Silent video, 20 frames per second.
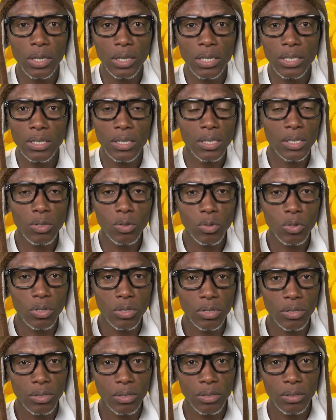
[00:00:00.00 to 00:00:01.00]

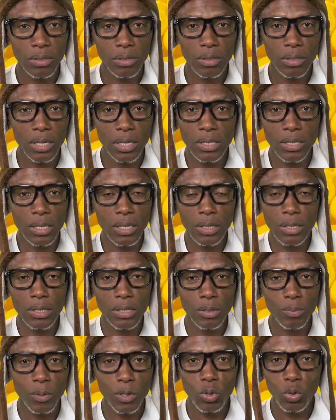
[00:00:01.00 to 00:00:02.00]
300
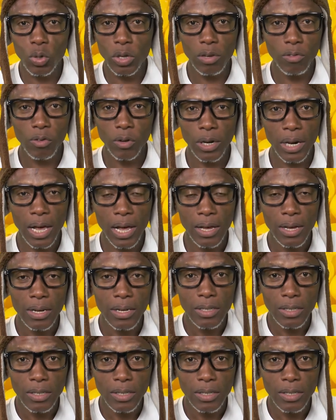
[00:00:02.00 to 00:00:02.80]
300 pessoas que foi lá.